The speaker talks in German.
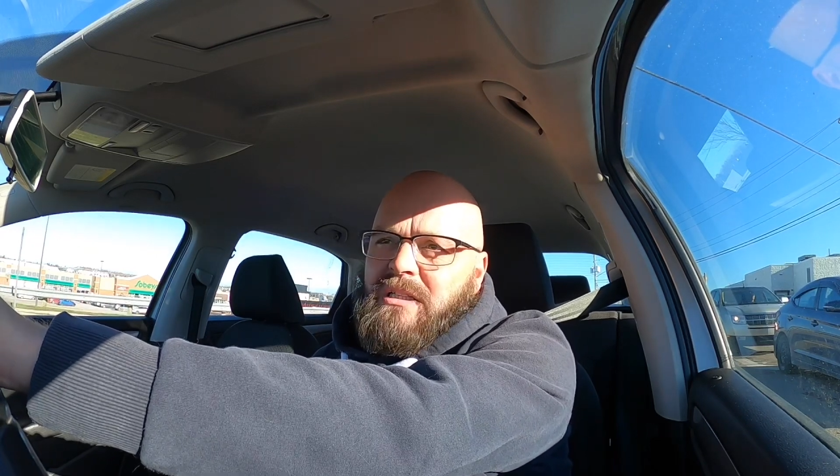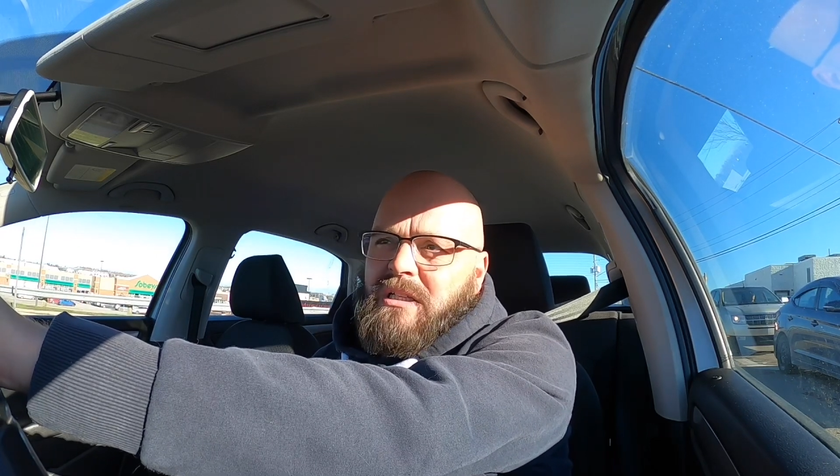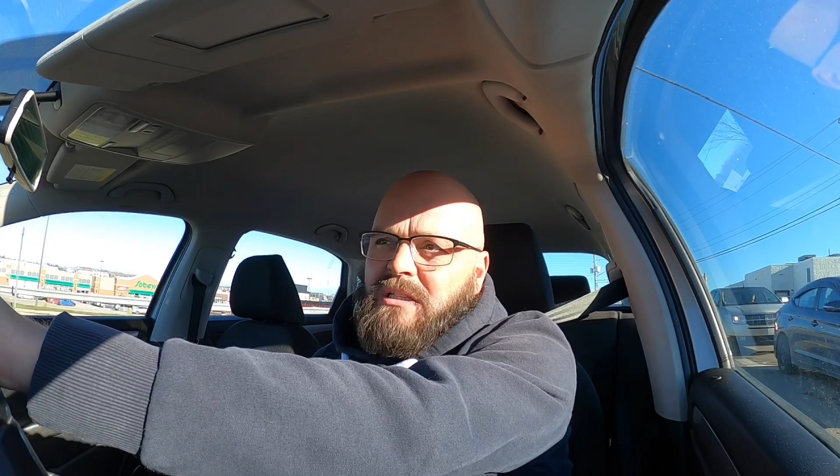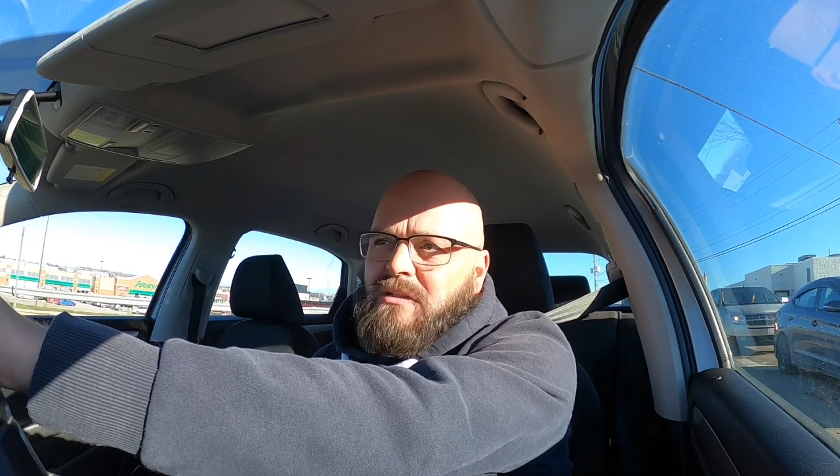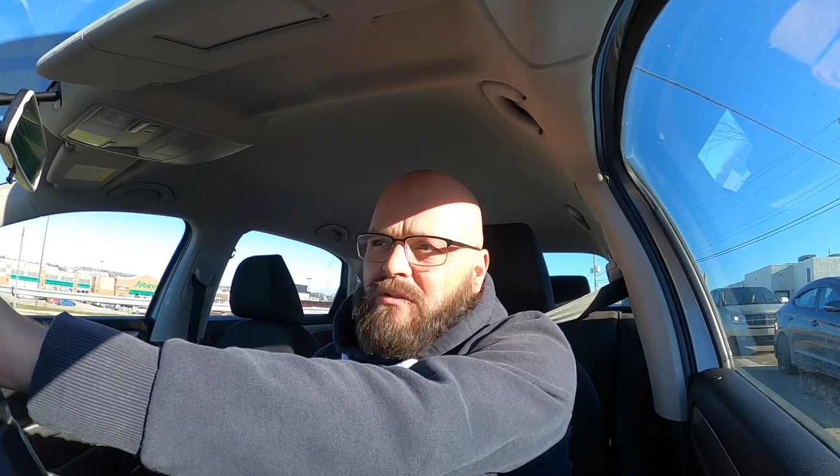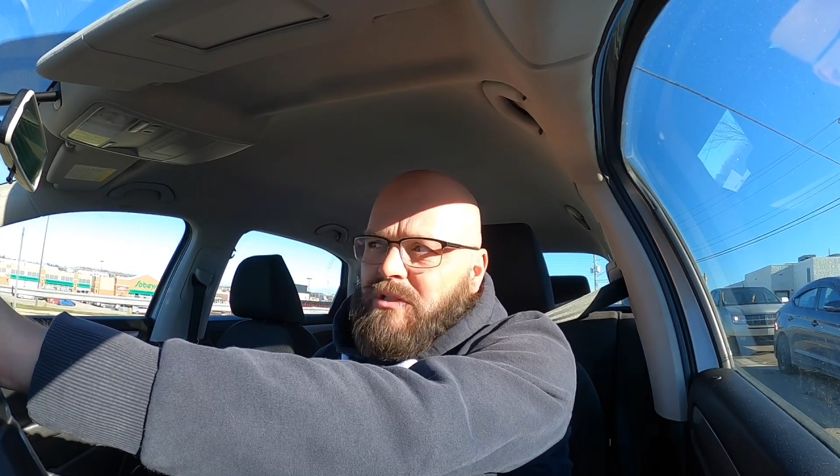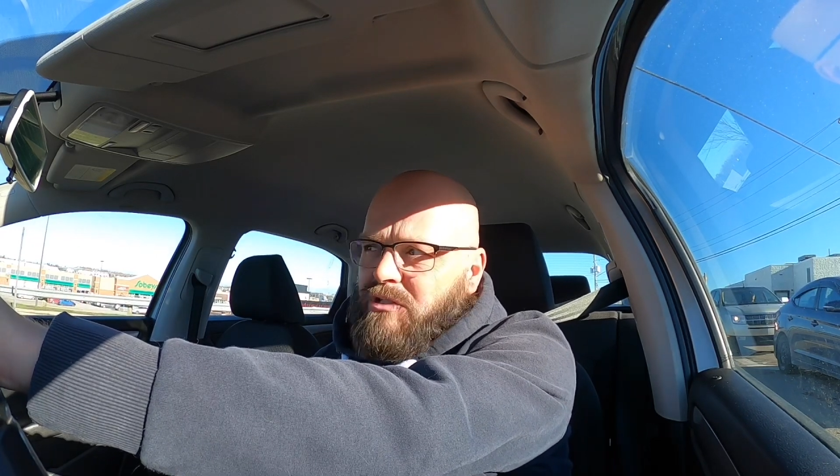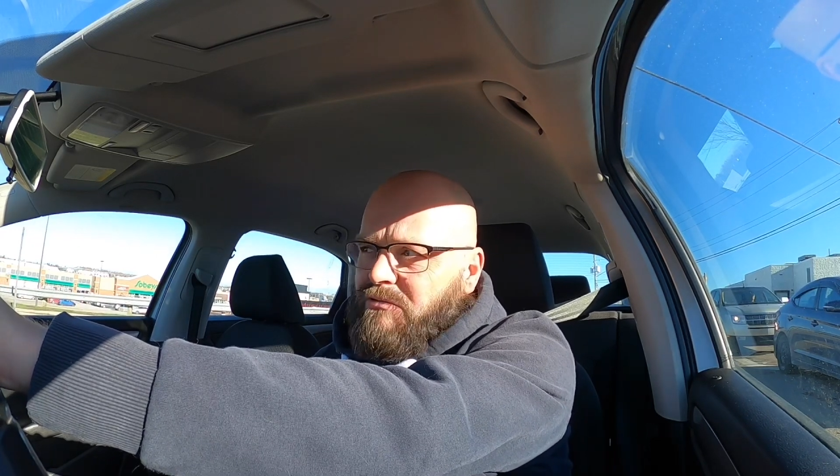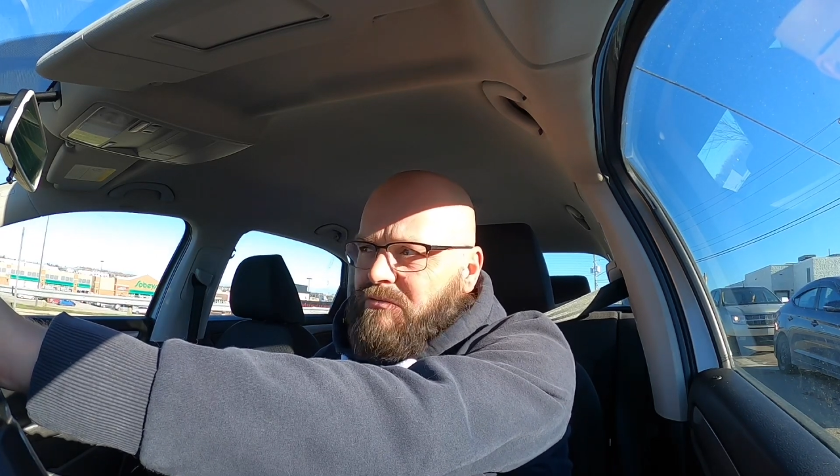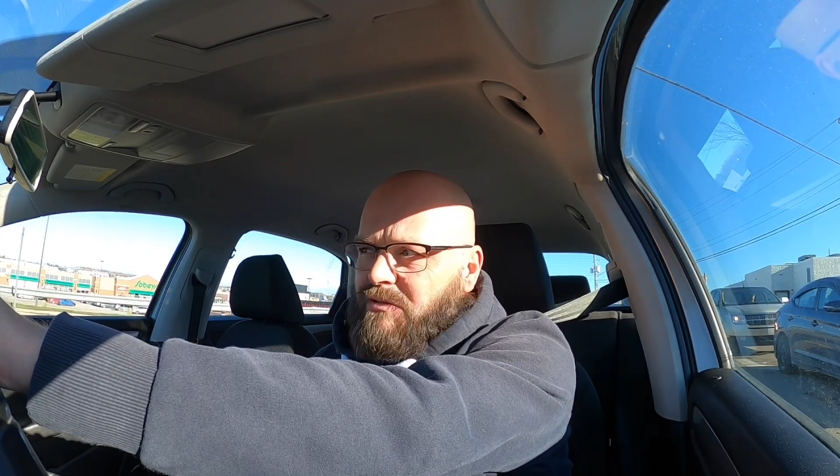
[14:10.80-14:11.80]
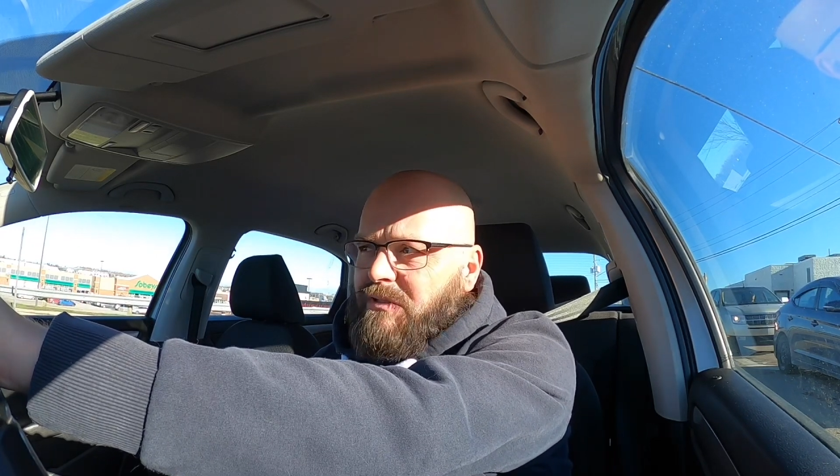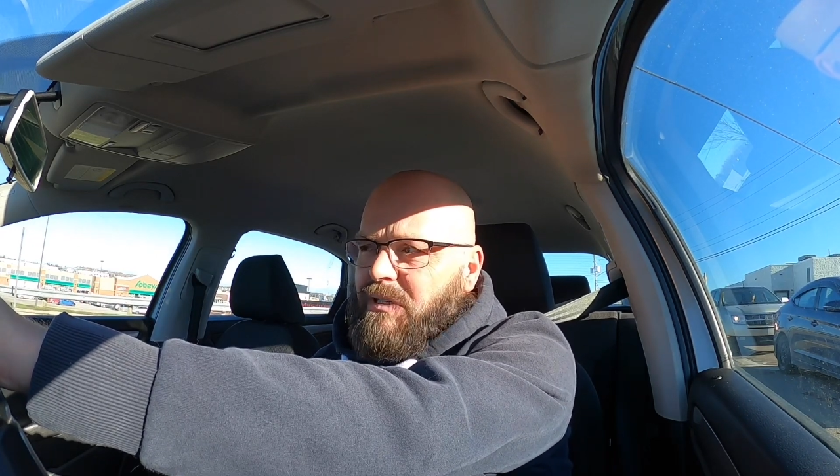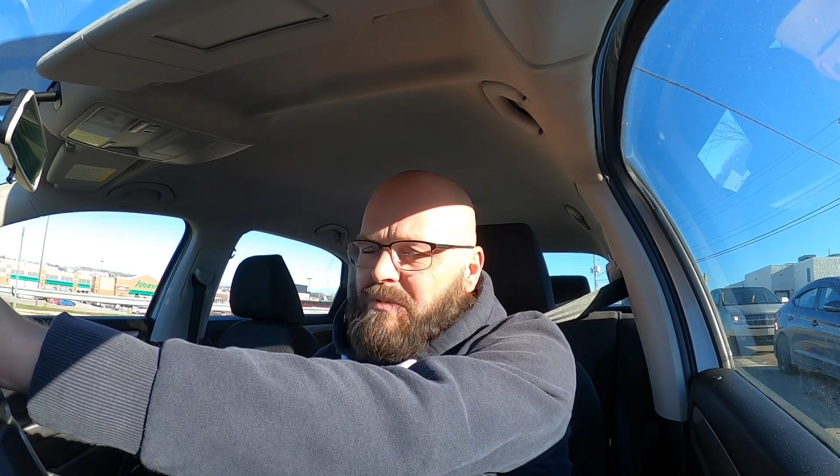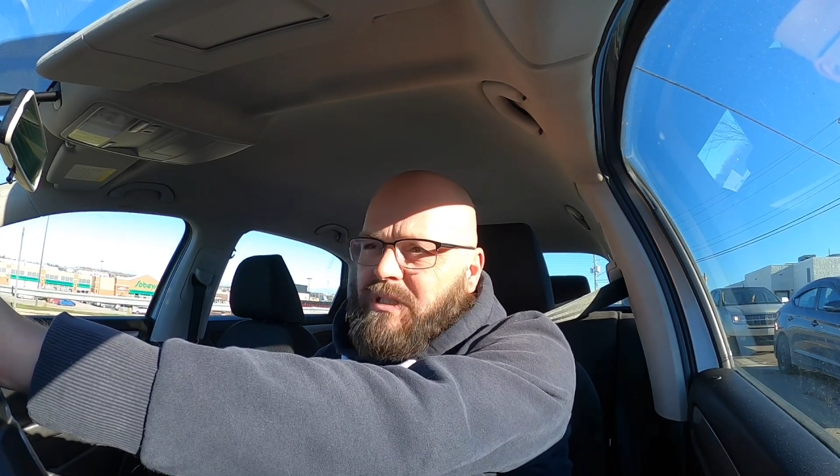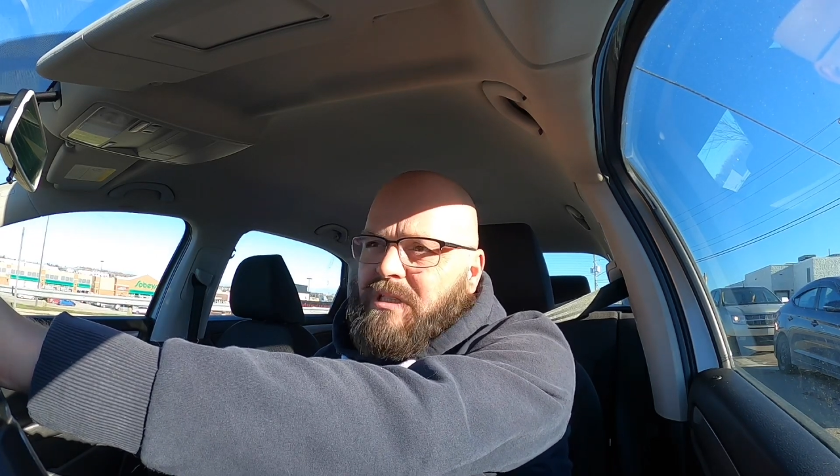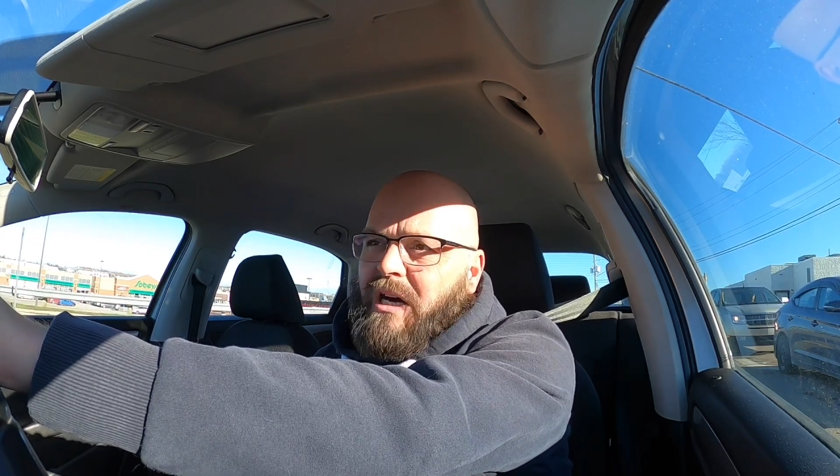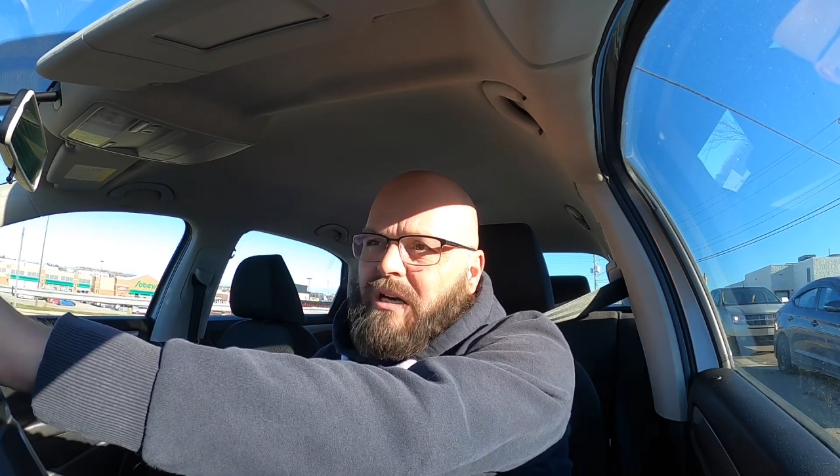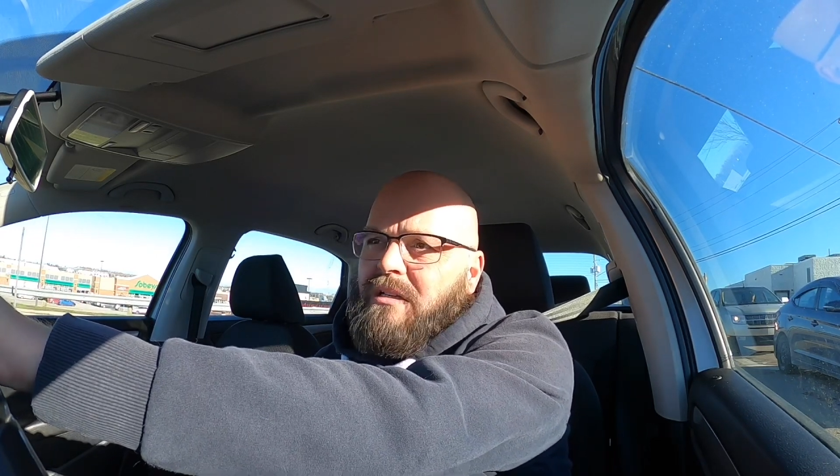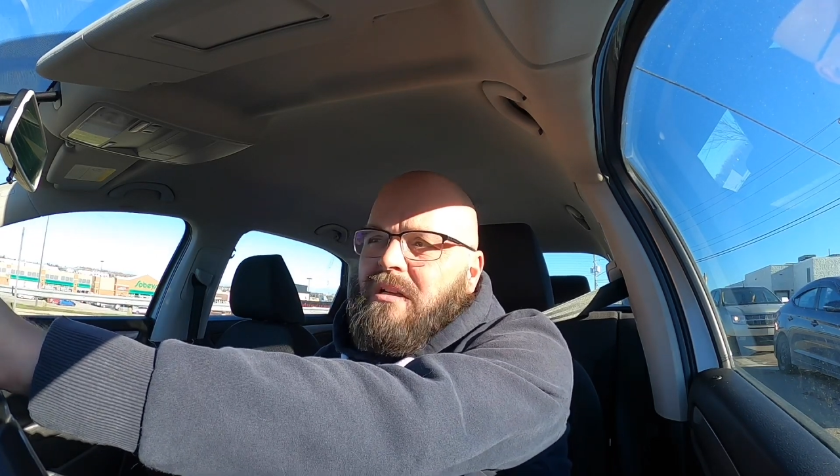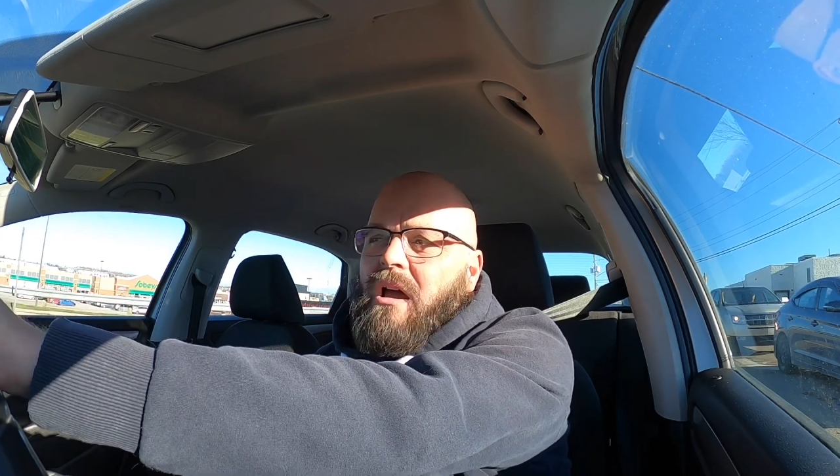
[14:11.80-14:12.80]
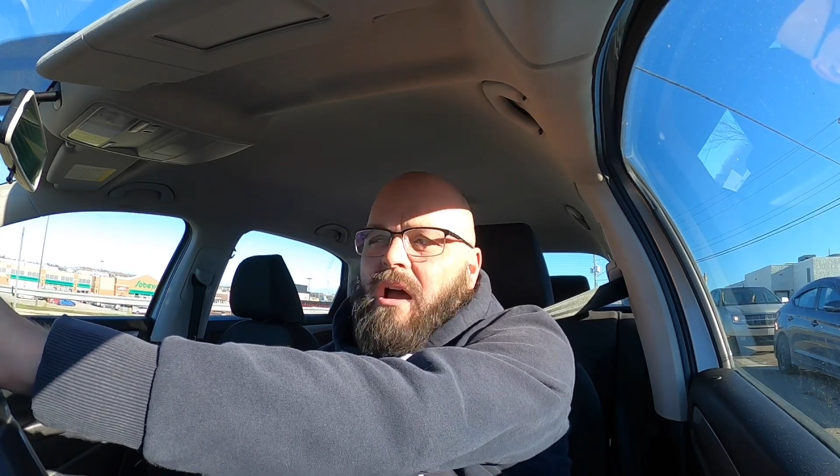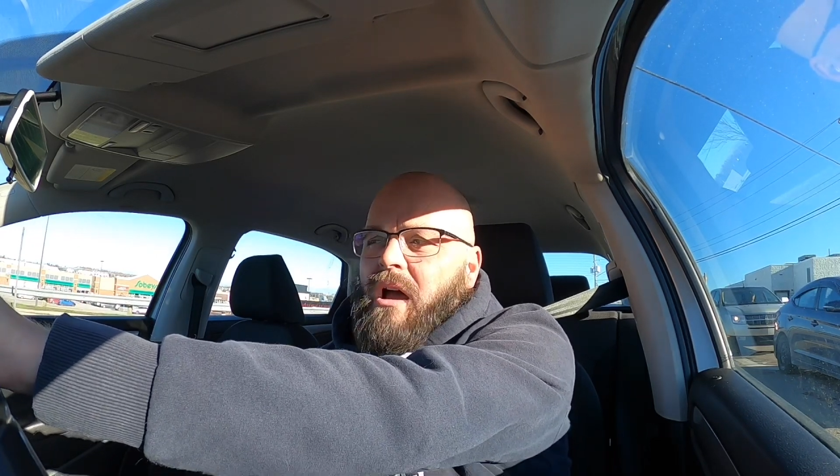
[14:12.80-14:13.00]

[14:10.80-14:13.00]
ich halt der Deutsche und dann habe ich halt gehandelt